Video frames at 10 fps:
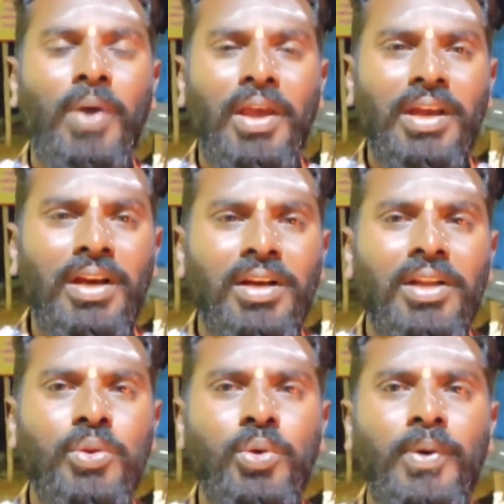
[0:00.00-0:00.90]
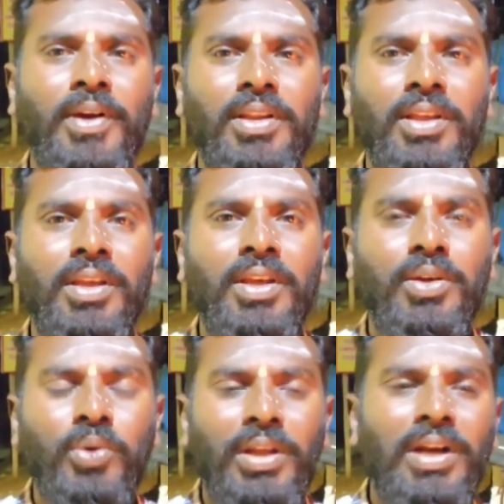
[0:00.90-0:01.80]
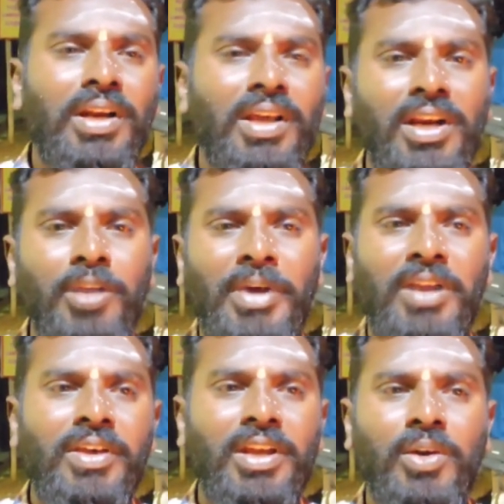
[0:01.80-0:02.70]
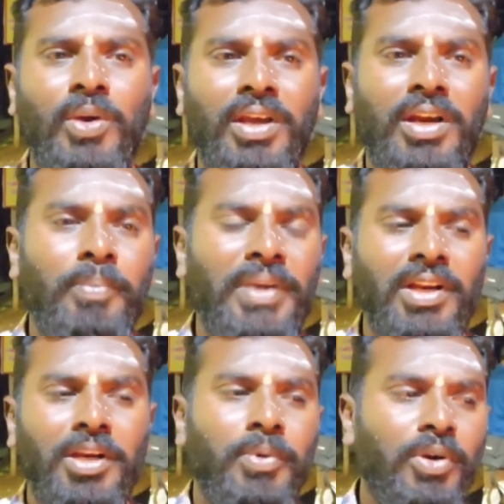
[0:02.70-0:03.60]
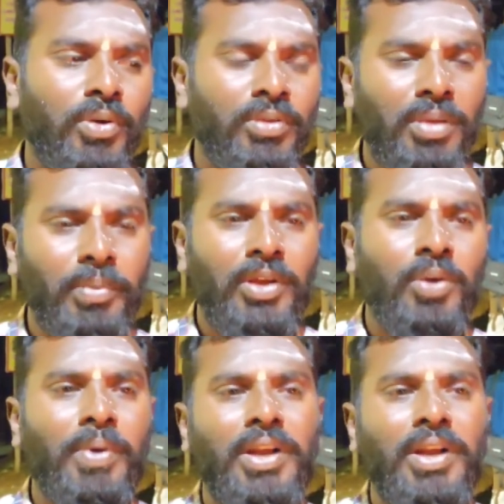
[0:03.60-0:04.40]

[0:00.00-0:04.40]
வாய்க்கால்களை தூர்வாடுறது நொயலாற்றங்கரை மர வைக்கிற கொல கலப்பணிகள் ஈடுபட்டிருக்கோம் இந்த பேரூர்